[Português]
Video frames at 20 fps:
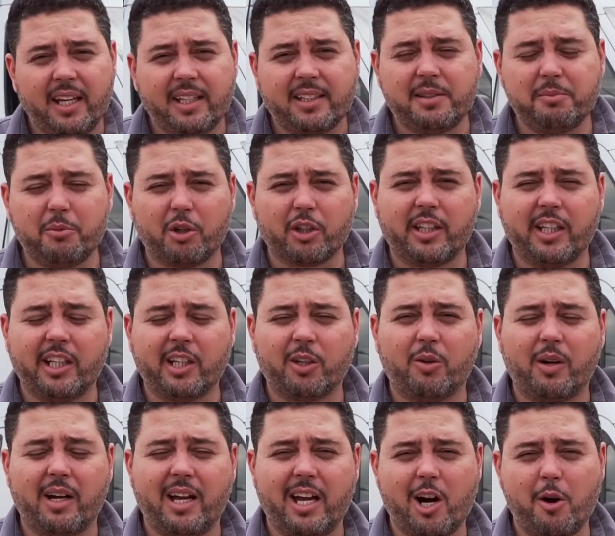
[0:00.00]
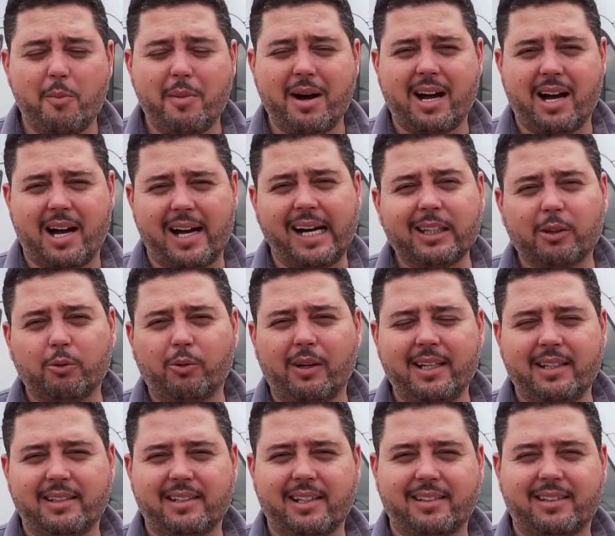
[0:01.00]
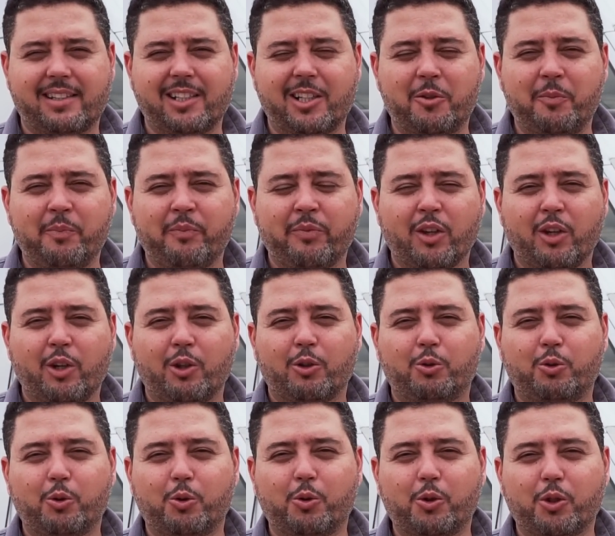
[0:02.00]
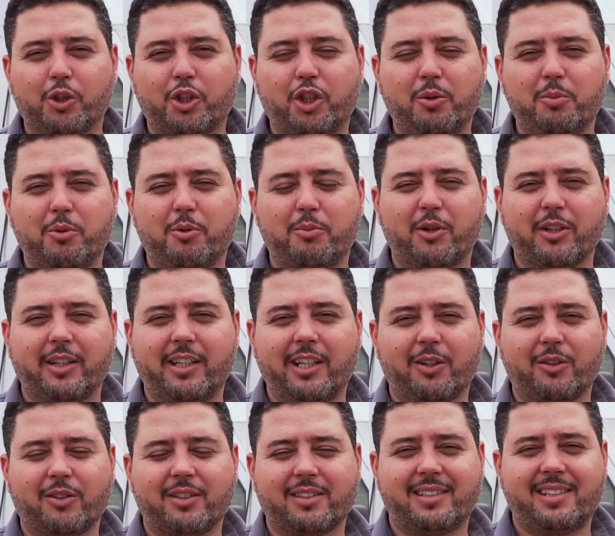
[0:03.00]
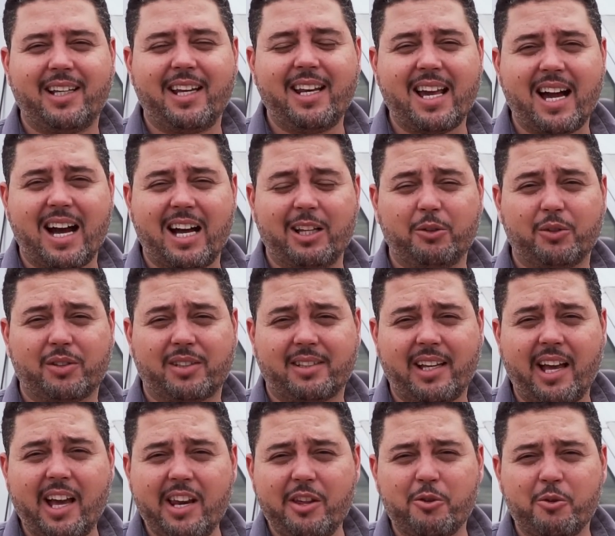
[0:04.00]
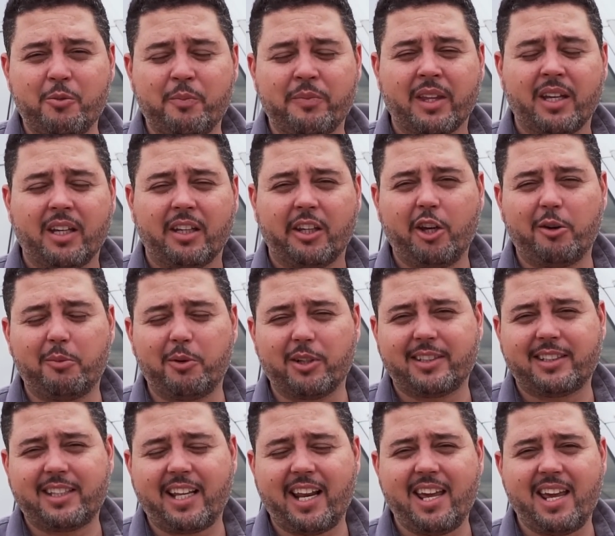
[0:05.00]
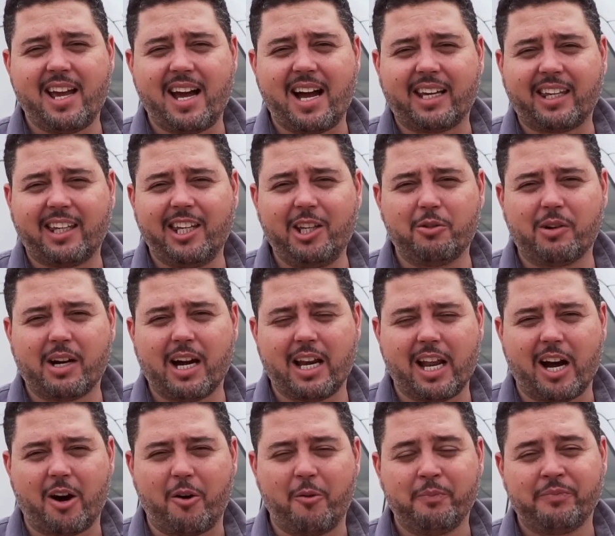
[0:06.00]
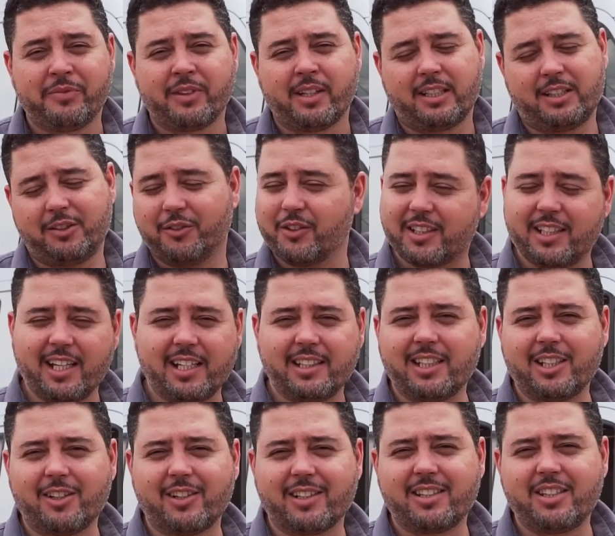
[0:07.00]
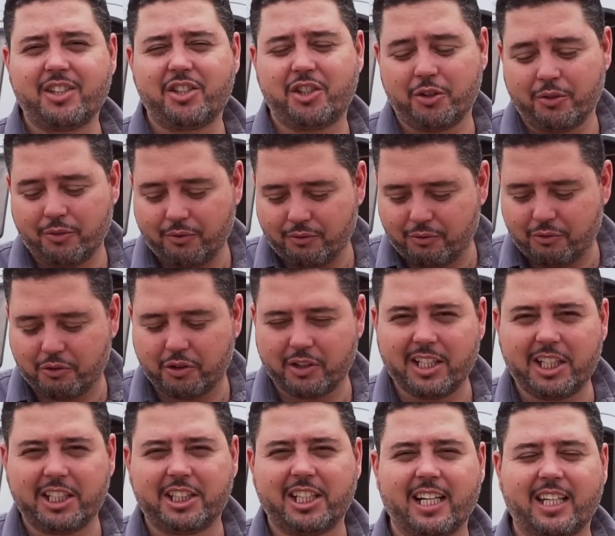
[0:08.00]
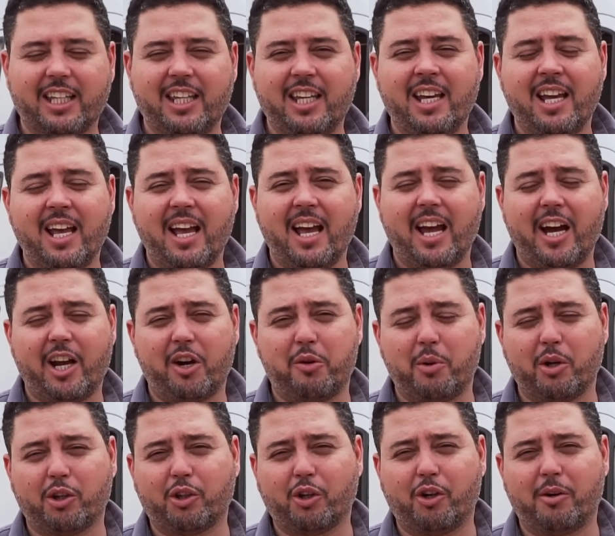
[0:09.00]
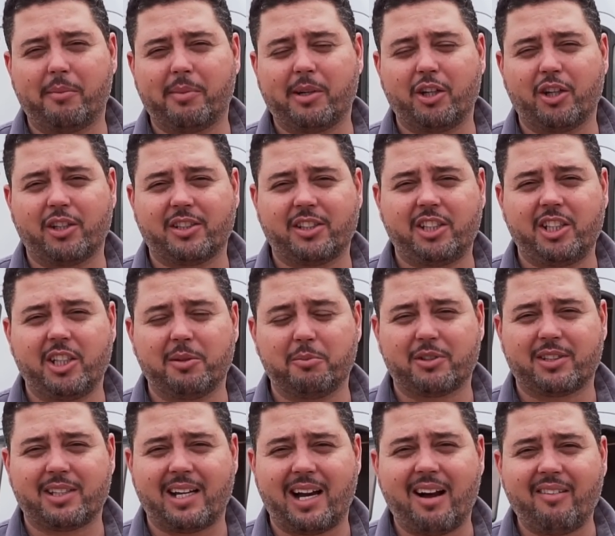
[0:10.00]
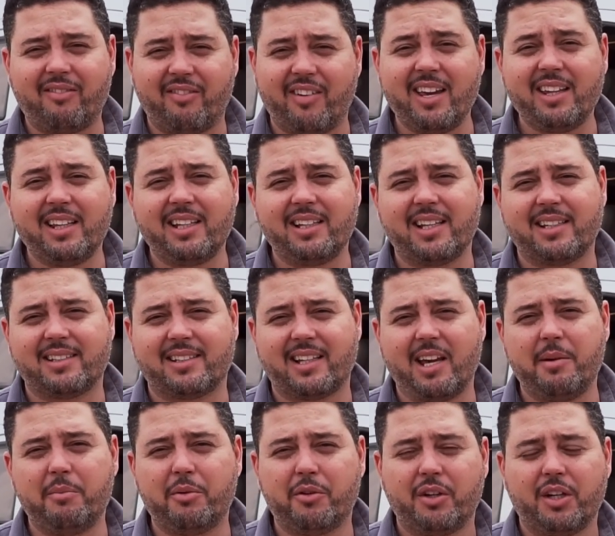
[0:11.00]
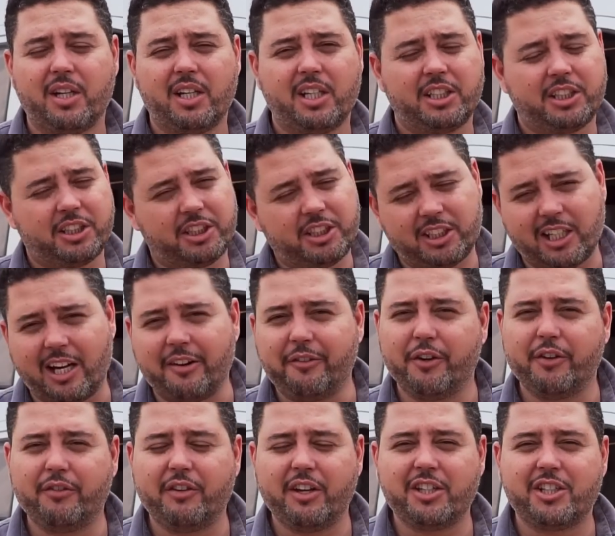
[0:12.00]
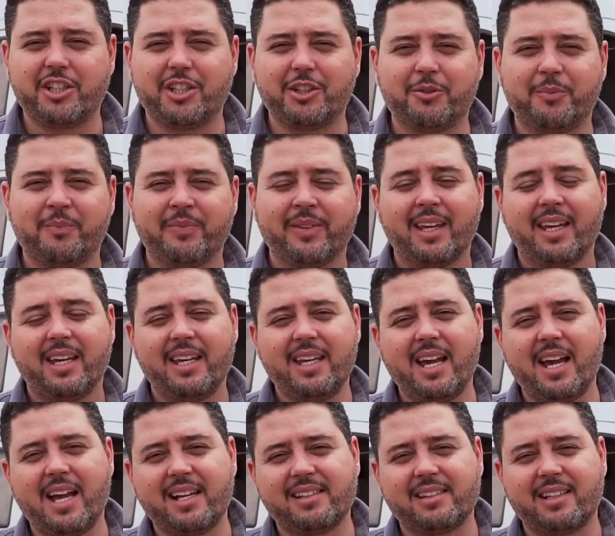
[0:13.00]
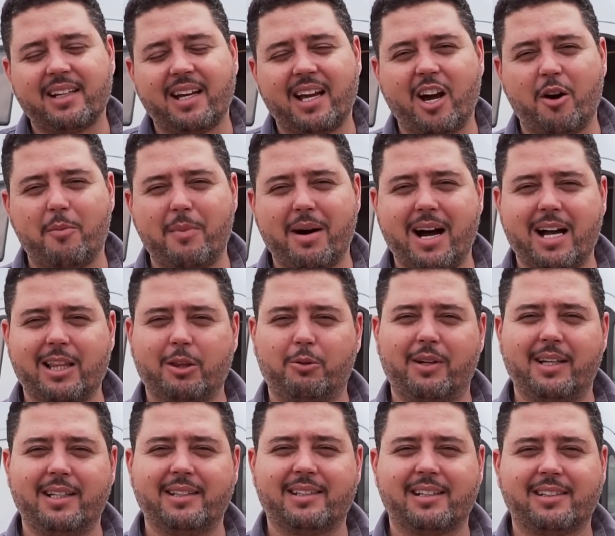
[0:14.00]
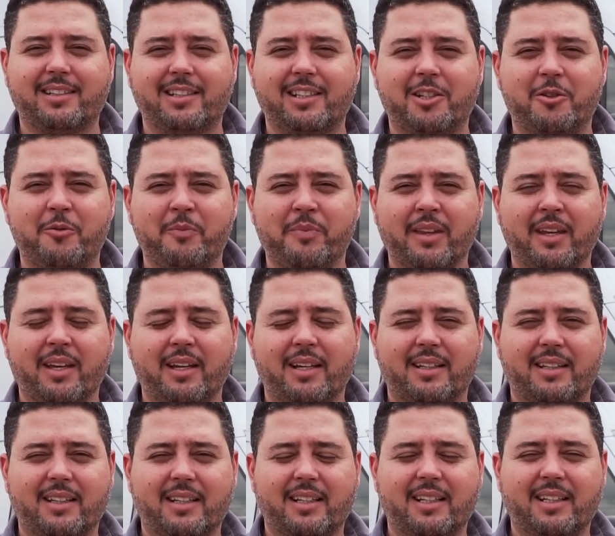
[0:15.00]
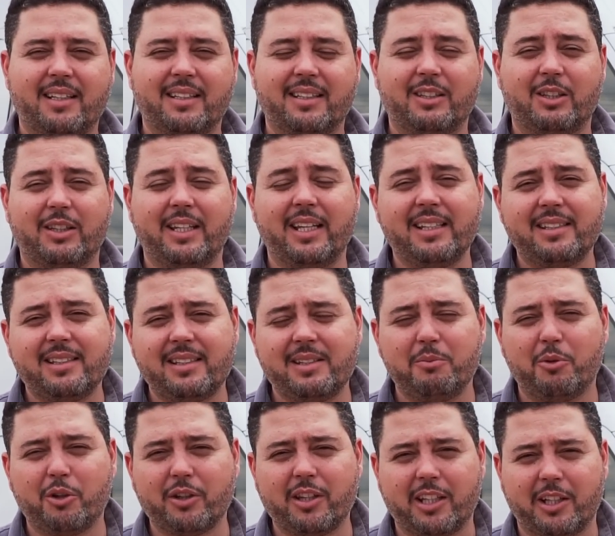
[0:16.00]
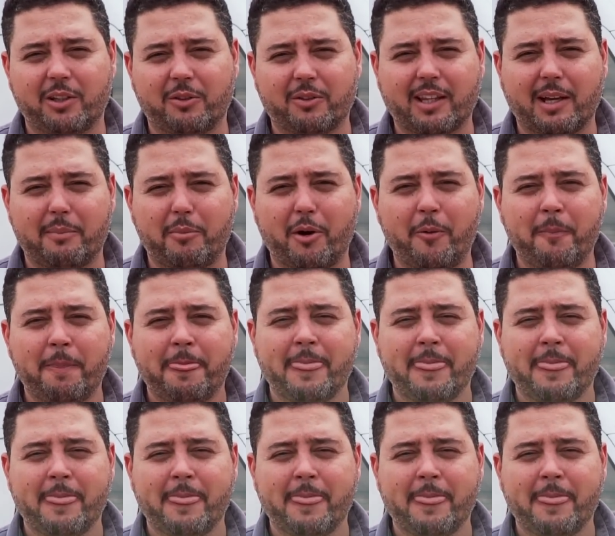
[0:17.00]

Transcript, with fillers: Esse modelo é uma atualização do último modelo seriado Série 1 que eu mostrei aqui no canal. Se você ainda não assistiu, vou deixar aqui. Era um motorhome que nós tínhamos à venda em dezembro, já foi vendido e essa é uma atualização né, desse modelo, tá bom?